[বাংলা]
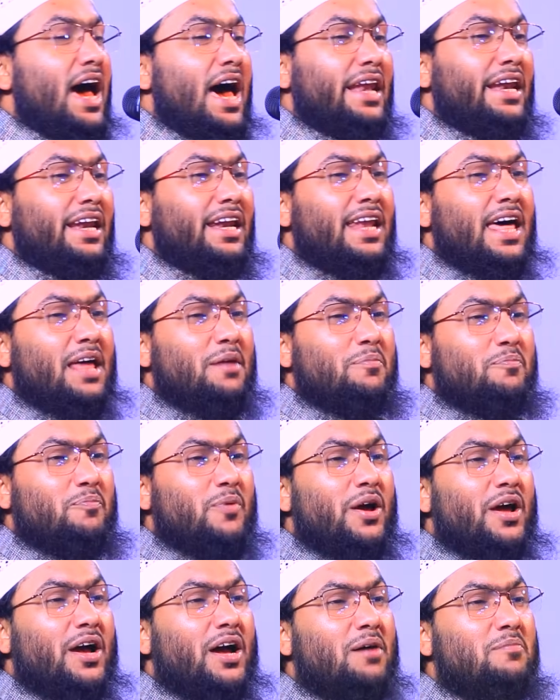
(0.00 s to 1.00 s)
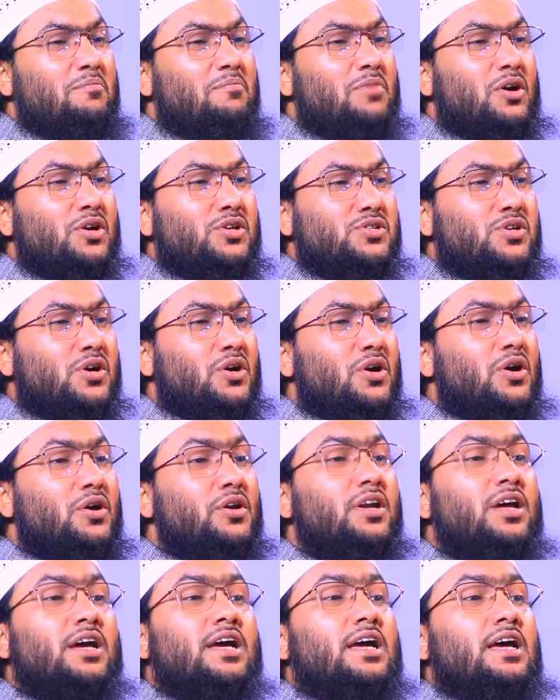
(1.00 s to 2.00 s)
আল্লাহর পয়গম্বর যখন
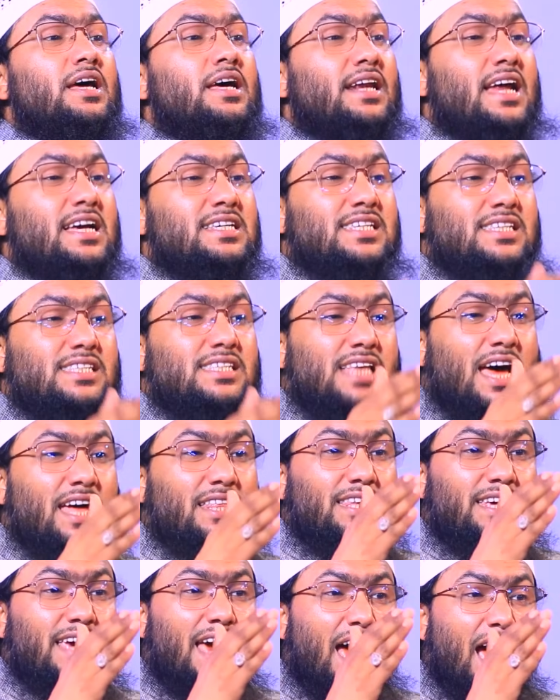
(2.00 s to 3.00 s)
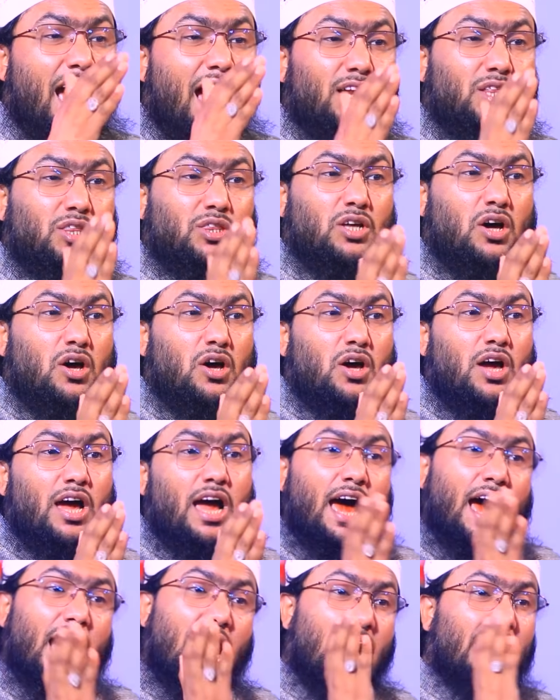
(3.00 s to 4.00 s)
রাস্তা দিয়া হাঁটতো
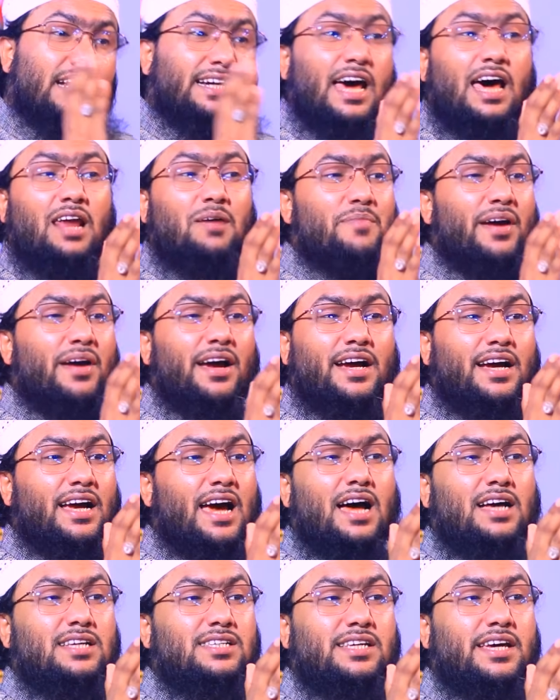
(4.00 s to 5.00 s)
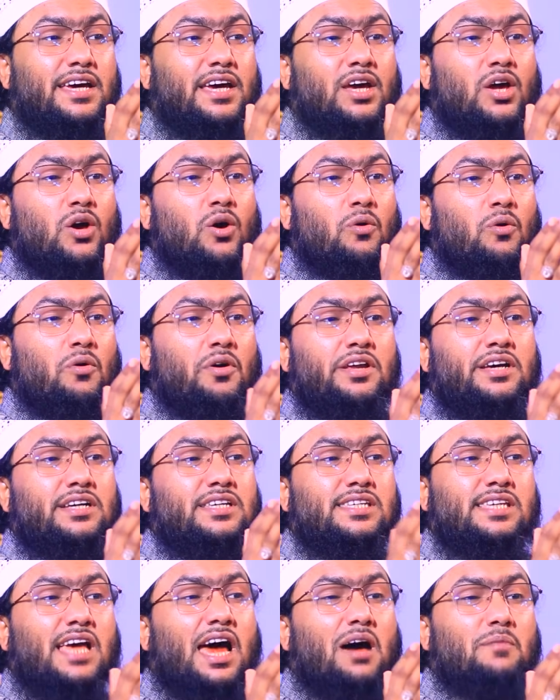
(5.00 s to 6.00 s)
হাঁটার ব্যাখ্যা আছে অনেক
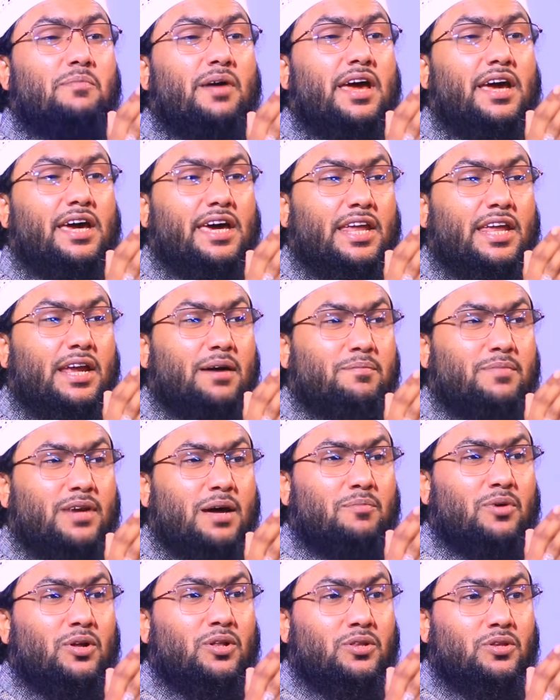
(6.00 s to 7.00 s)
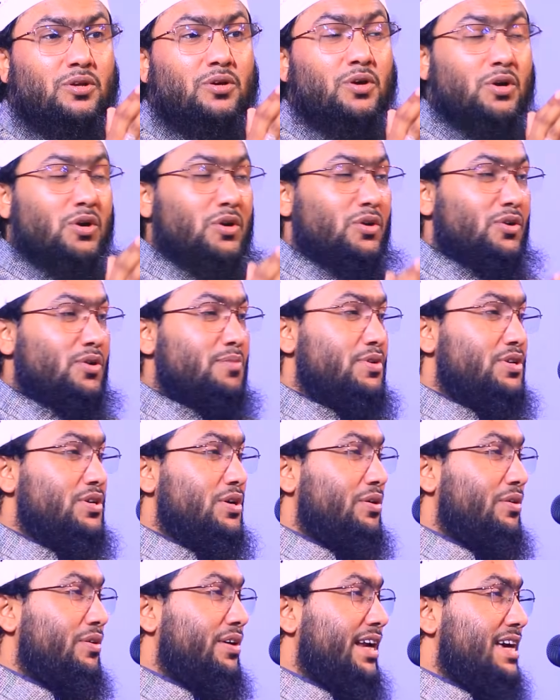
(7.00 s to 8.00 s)
সাহাবায়কের আমরা বলতো নবী
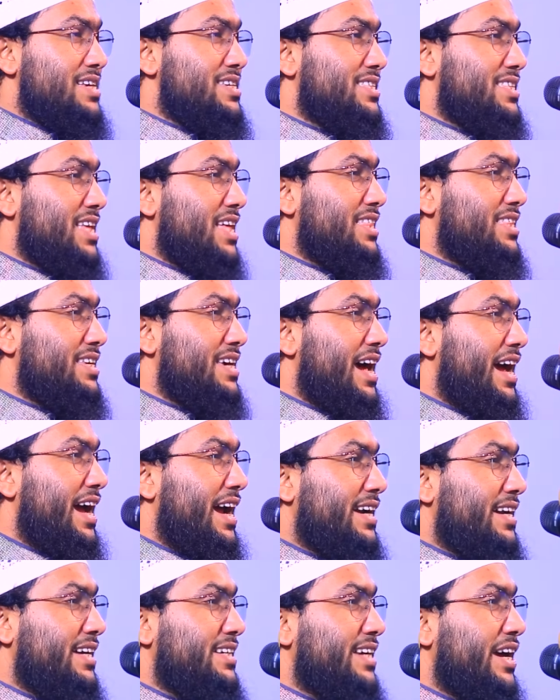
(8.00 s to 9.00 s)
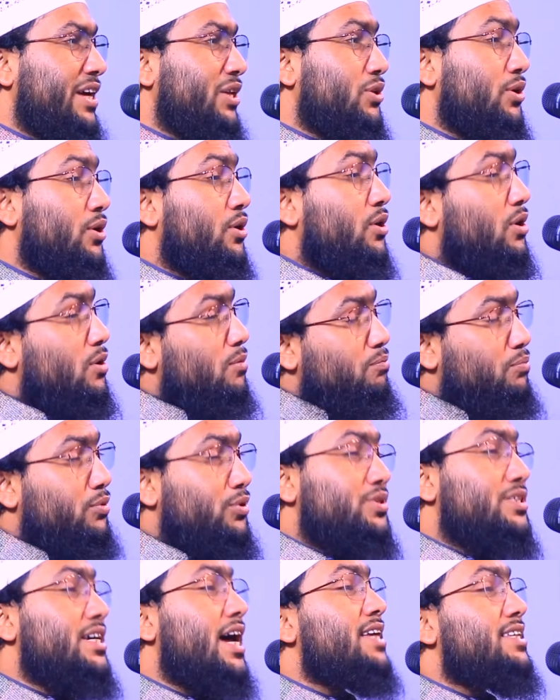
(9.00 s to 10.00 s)
যখন রাস্তা দিয়ে হেঁটে যাইতো
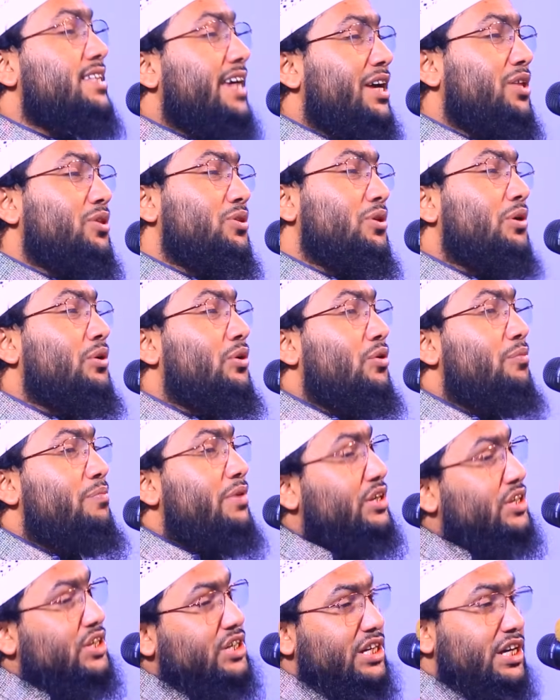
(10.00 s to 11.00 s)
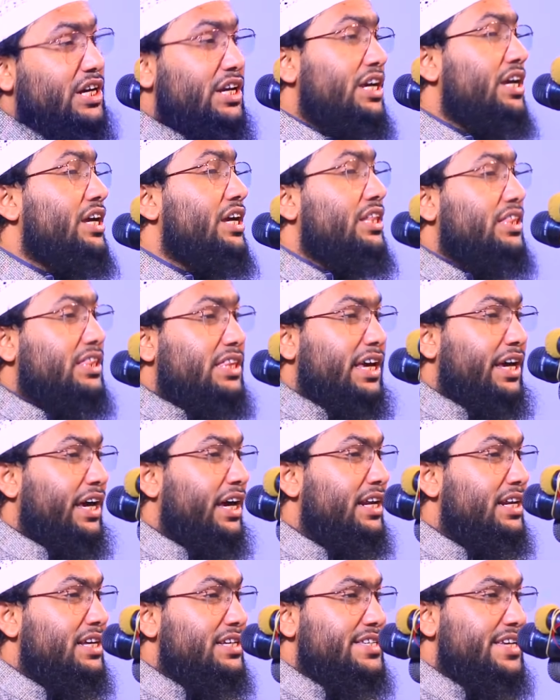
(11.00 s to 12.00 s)
বুঝা যাইতো নবী সিঁড়ি থেকে
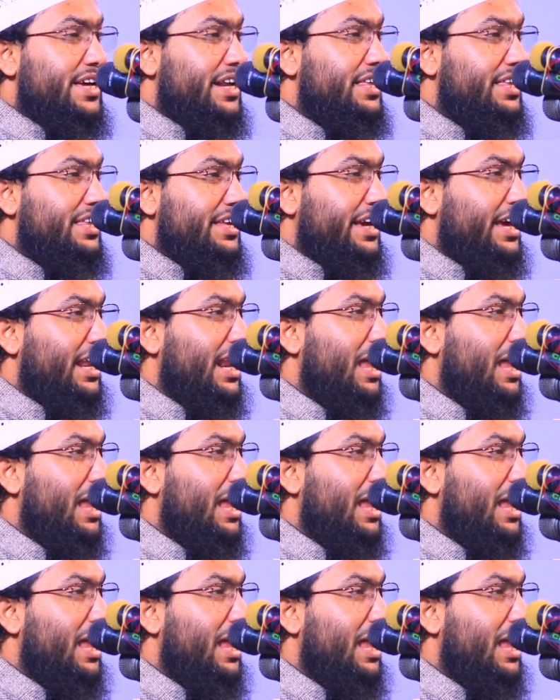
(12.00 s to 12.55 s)
নিচের দিকে